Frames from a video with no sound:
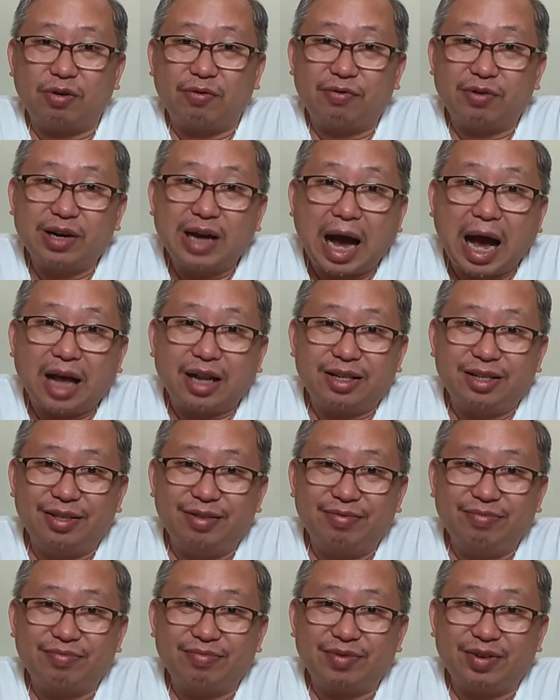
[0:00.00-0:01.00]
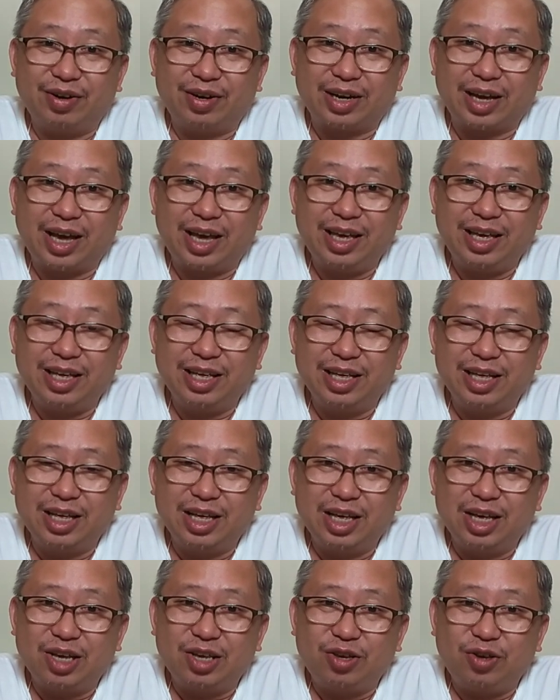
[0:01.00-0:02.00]
of God. Okay?
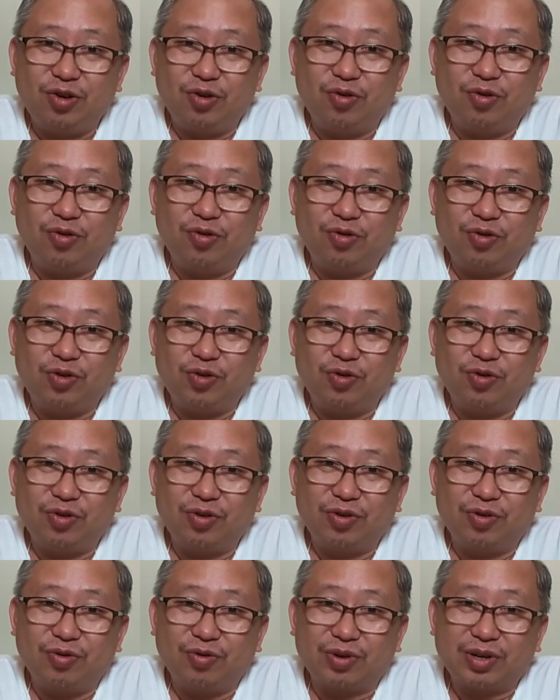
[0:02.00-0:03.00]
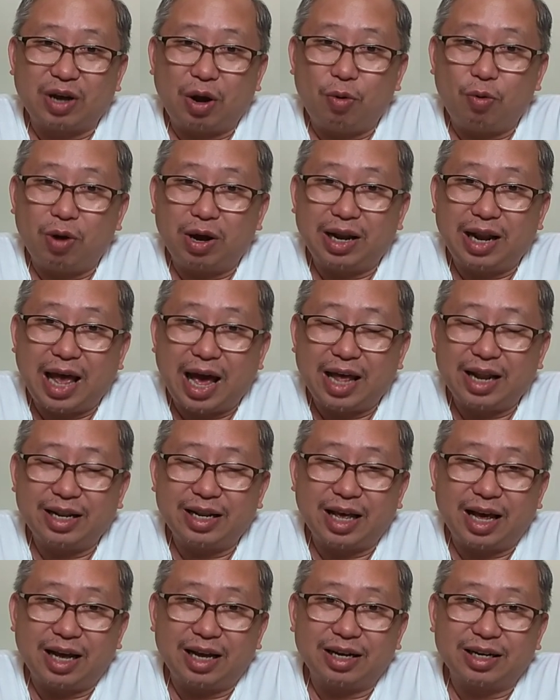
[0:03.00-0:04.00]
Yung yung kawalan
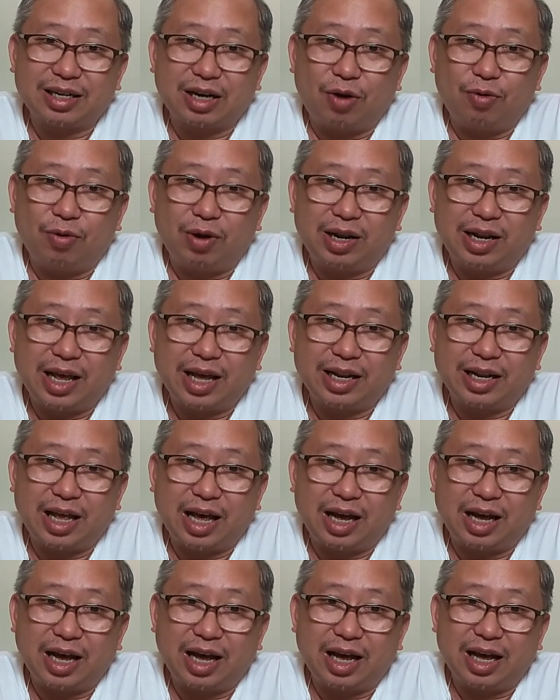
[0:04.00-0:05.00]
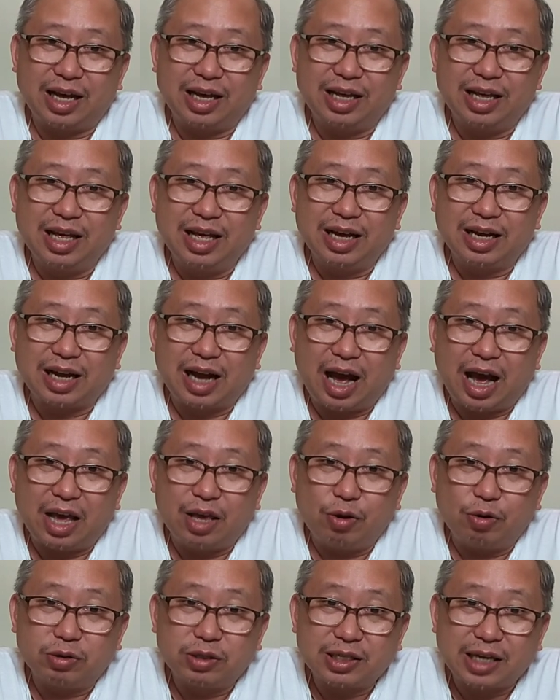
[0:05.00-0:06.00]
ng kawalan ng uh,
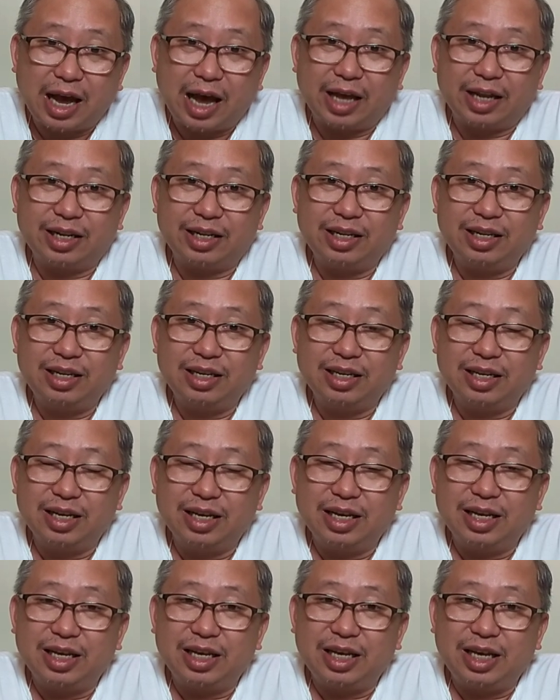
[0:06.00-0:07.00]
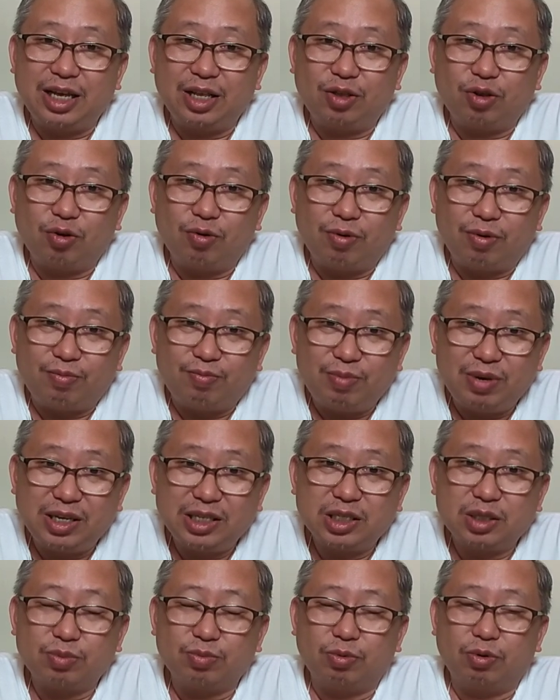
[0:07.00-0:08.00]
kaayusan, ito
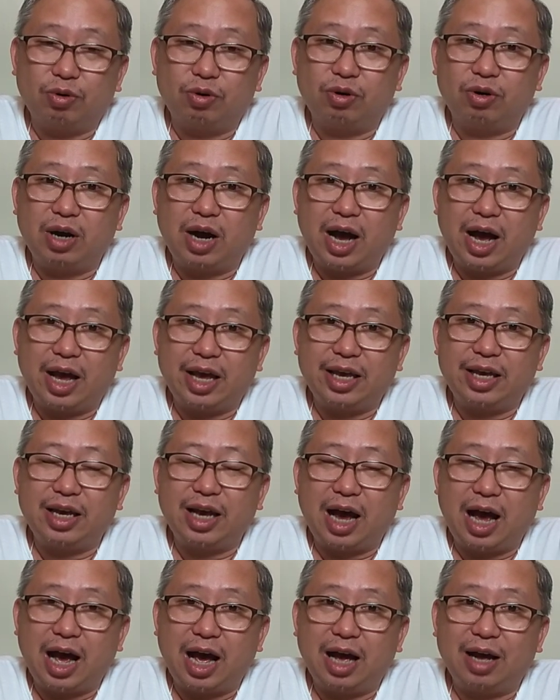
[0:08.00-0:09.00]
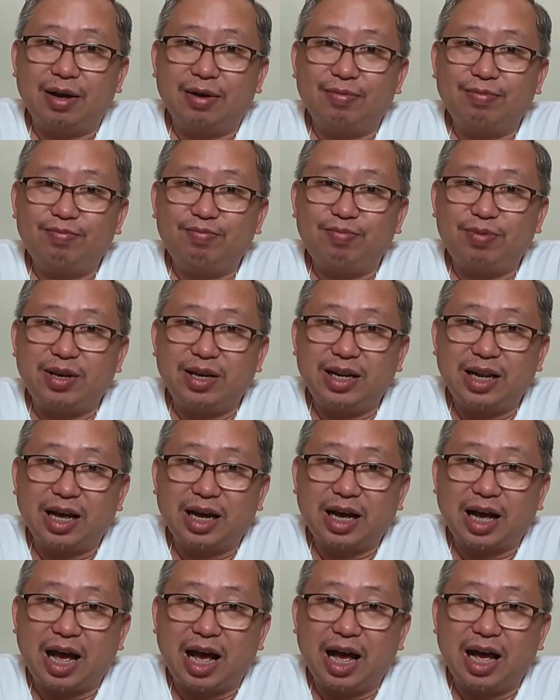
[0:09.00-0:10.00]
mismo ay ang
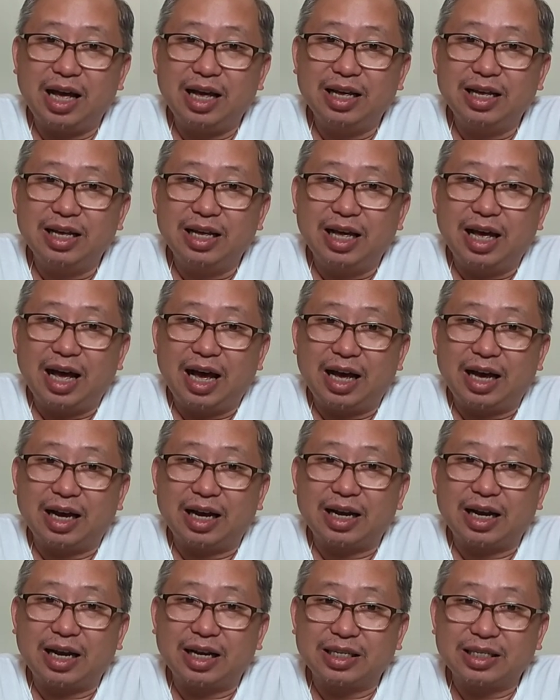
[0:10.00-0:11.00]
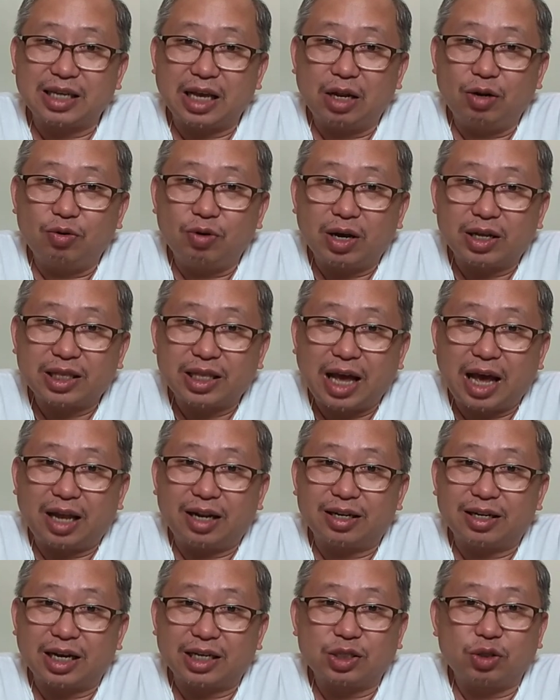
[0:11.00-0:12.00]
pinaka uh,
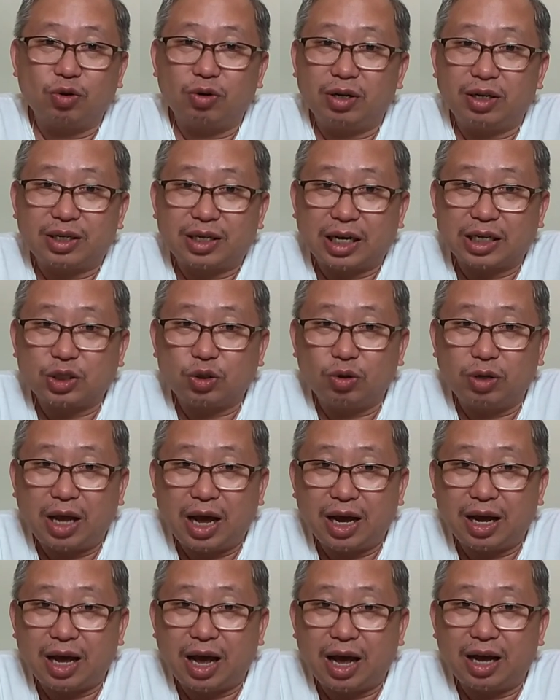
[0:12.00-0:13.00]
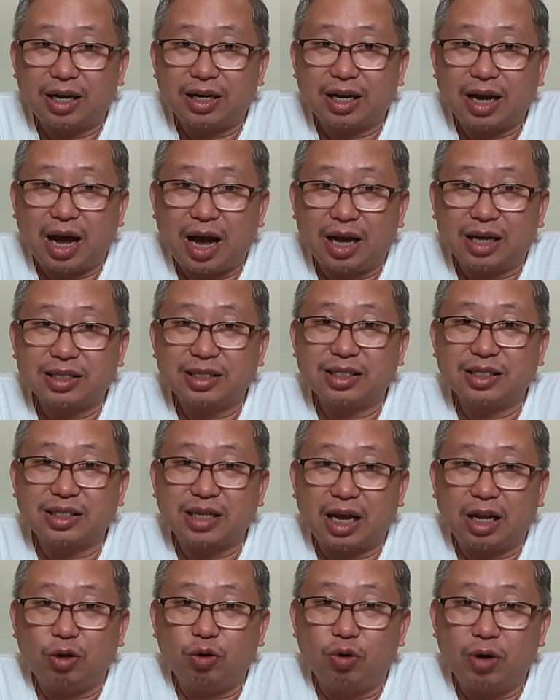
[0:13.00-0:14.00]
kasalungatan, kasul, kasulang, uh,
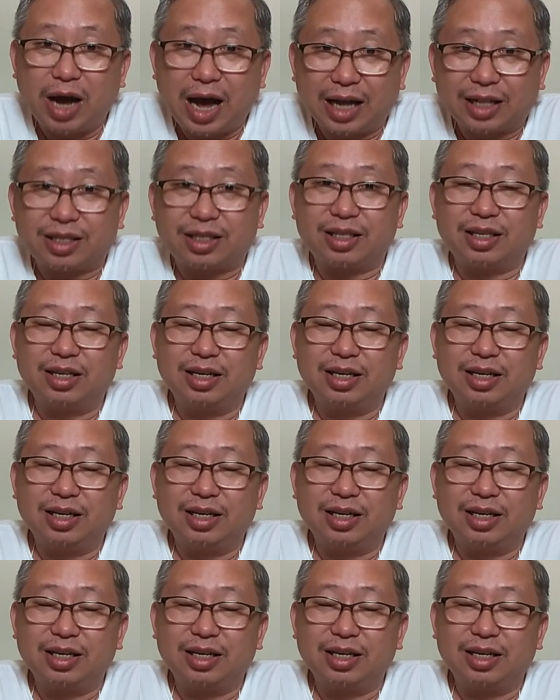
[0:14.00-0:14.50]
kasalungat